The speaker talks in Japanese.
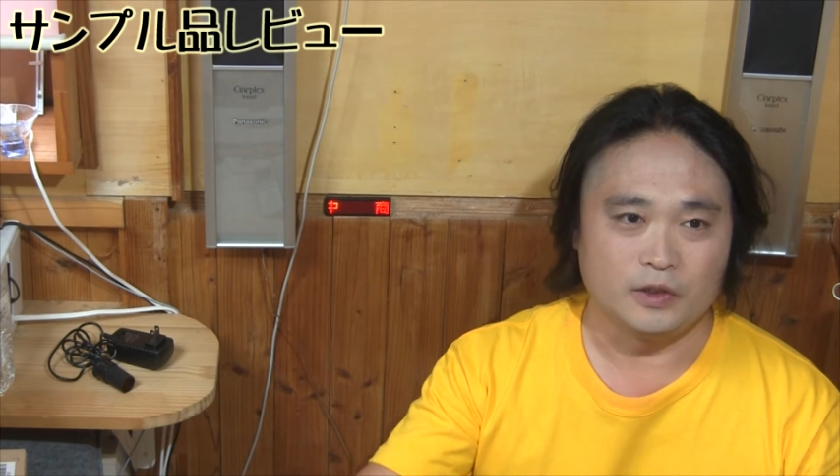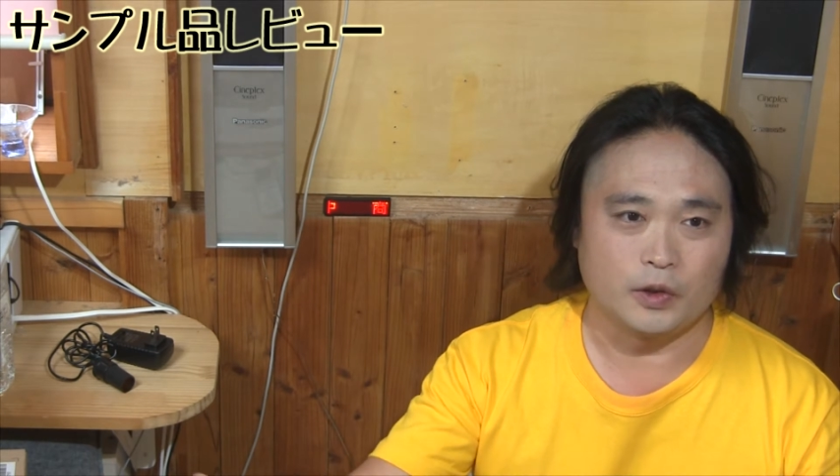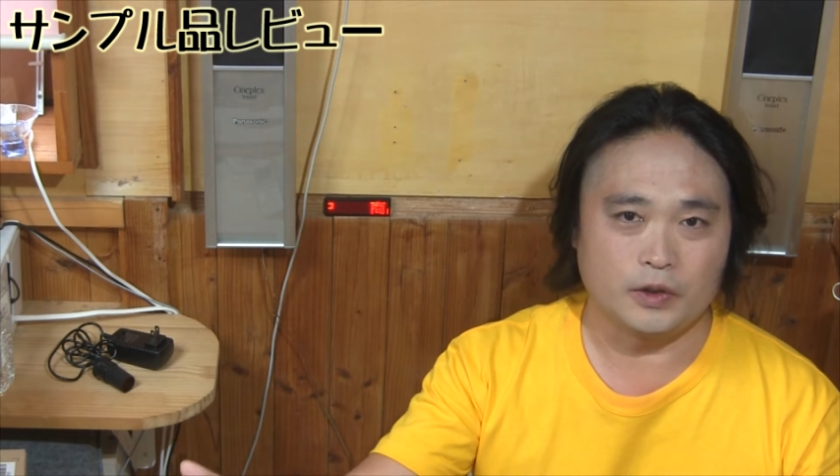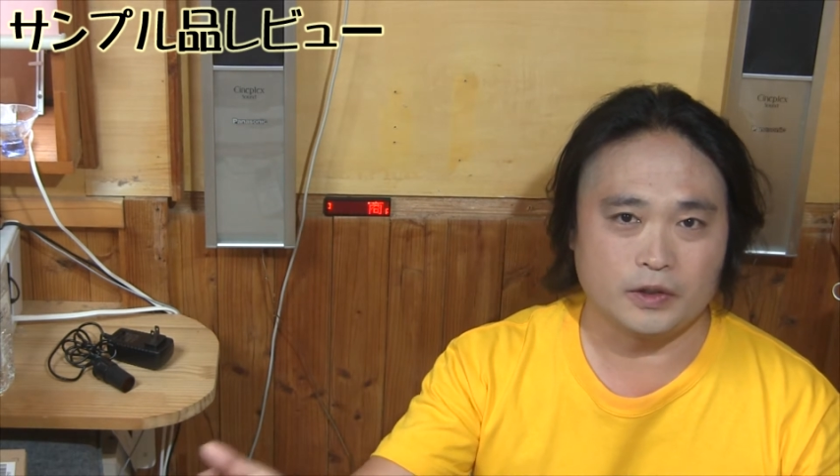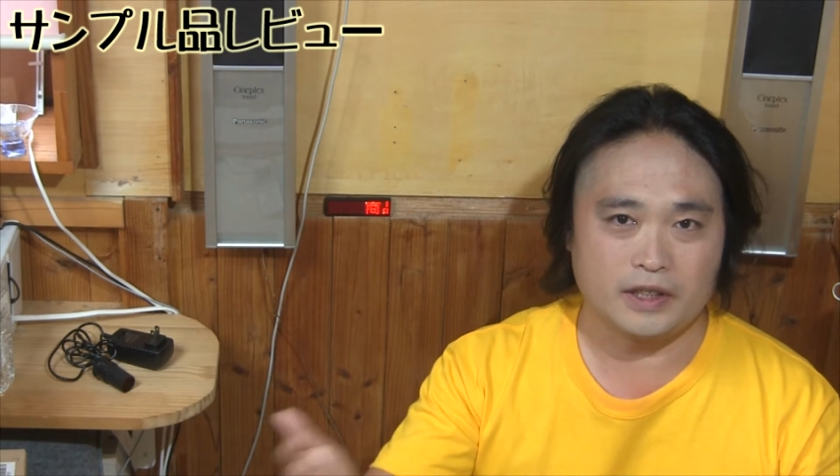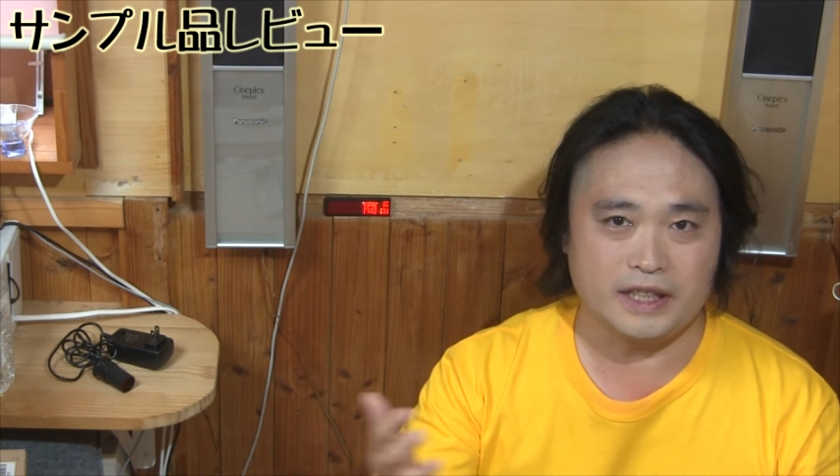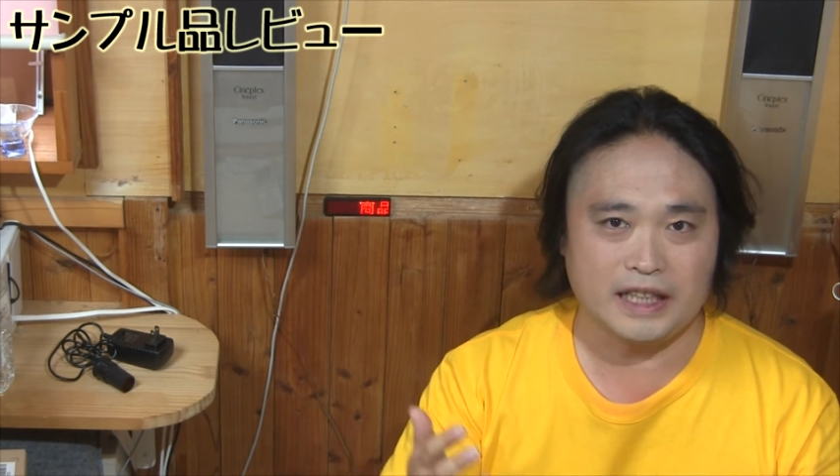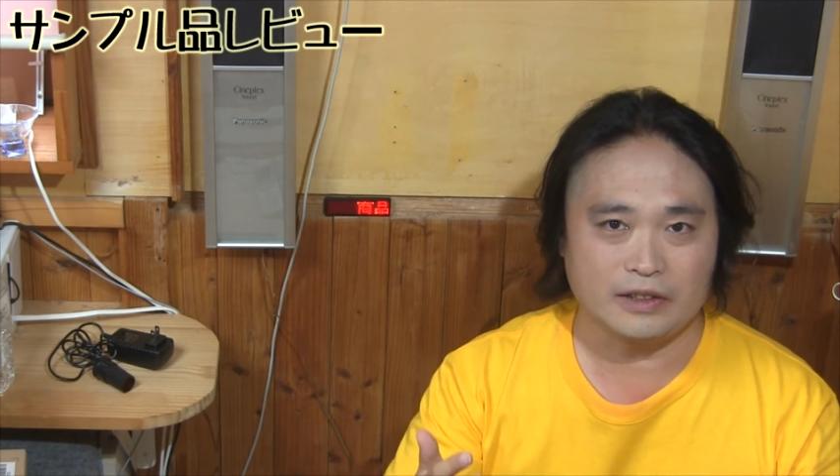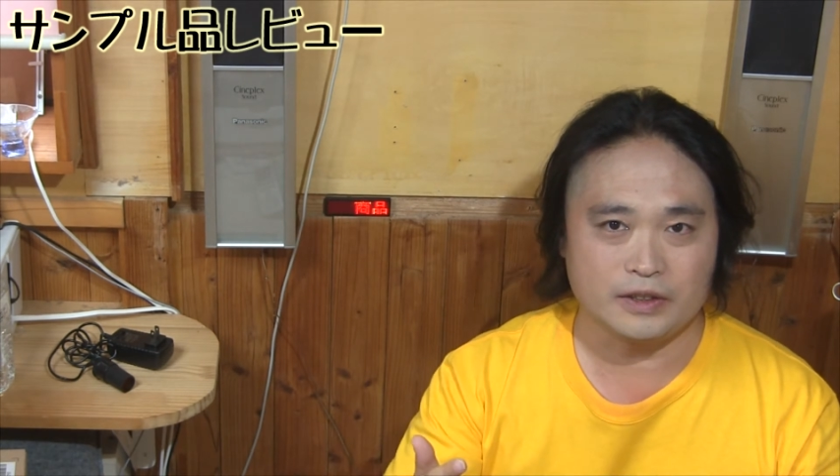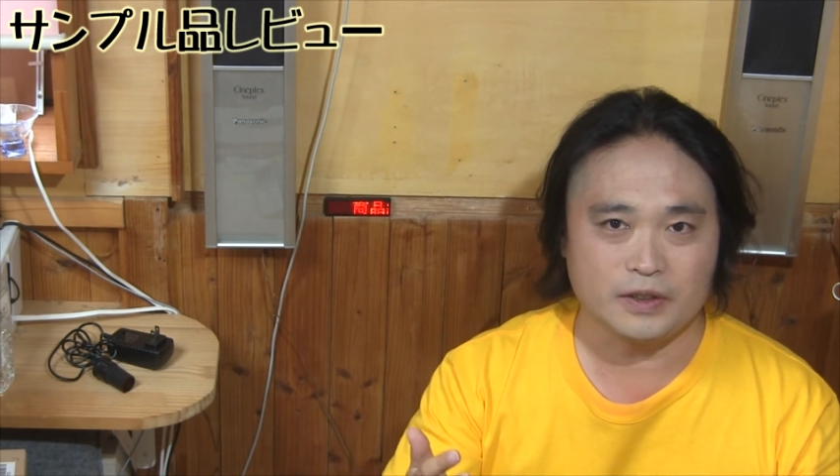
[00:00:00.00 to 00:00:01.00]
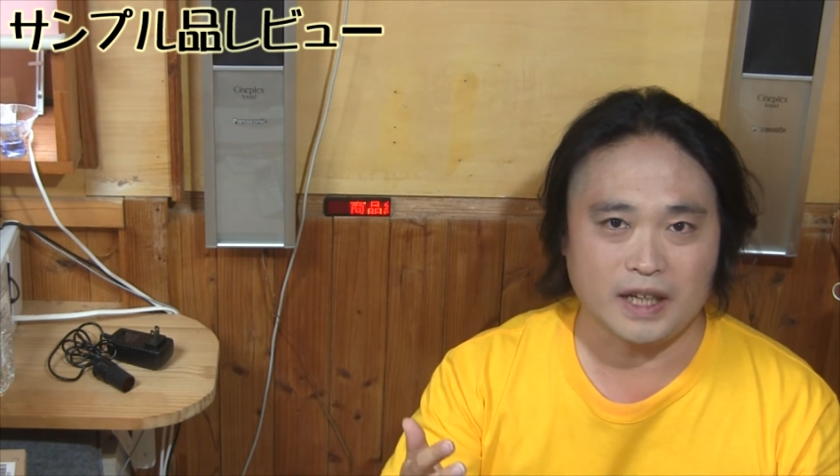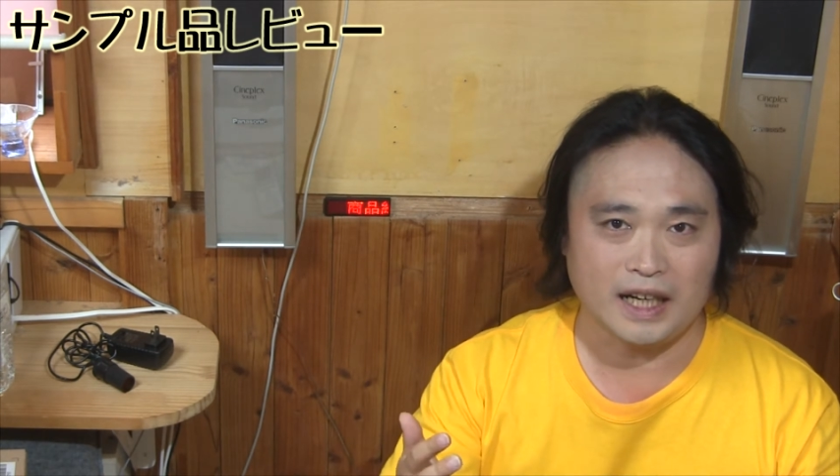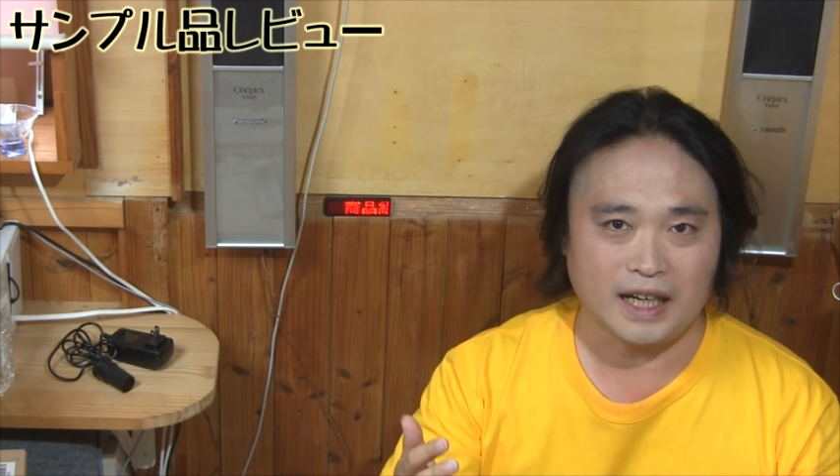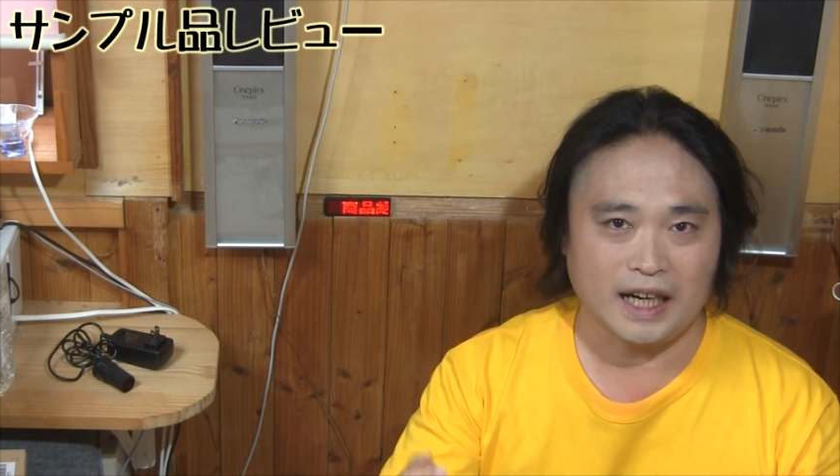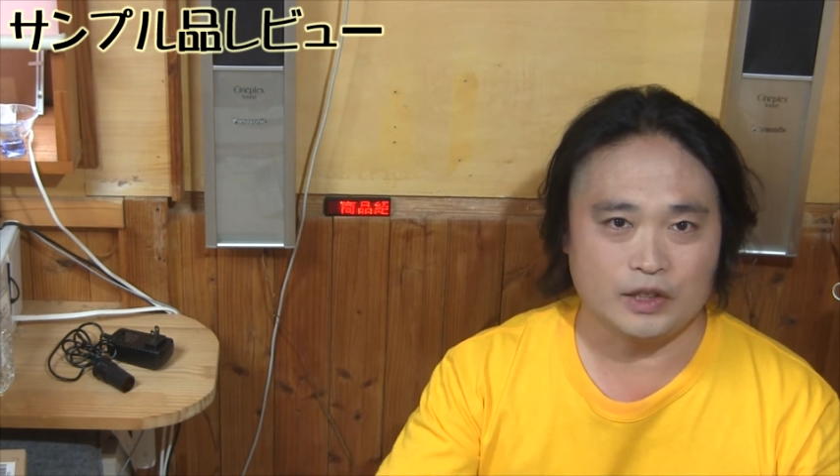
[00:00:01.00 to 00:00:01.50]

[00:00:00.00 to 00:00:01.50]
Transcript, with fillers: 時々自宅とか、